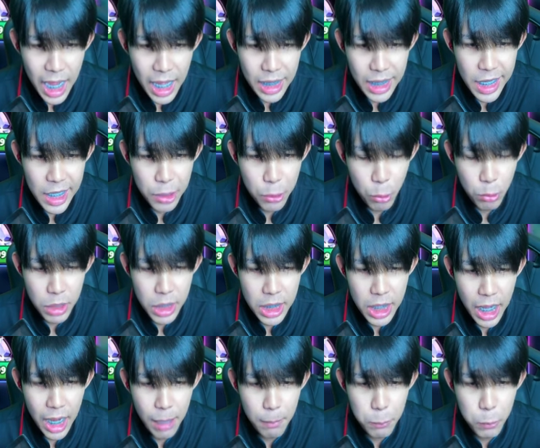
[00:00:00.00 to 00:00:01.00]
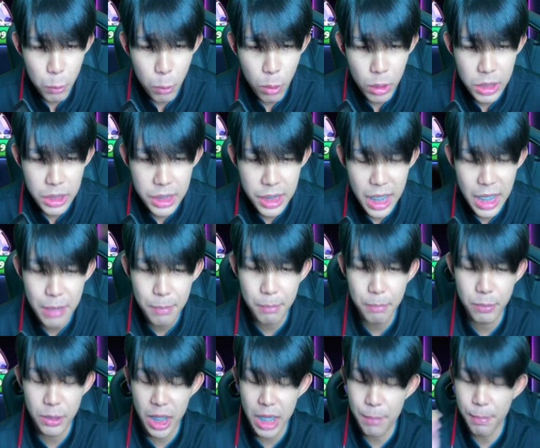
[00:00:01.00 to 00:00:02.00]
เลทตรงนี้นะครับ ทุกคน4 0
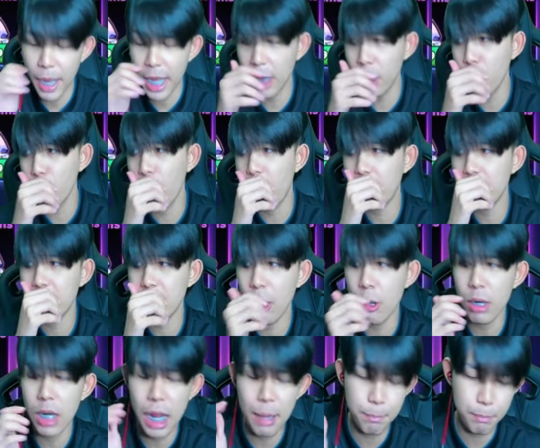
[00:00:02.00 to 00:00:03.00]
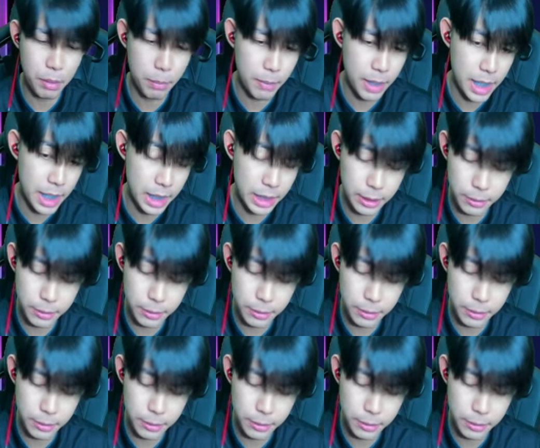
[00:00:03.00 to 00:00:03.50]
0 0 โลบัคจะเท่ากับประมาณ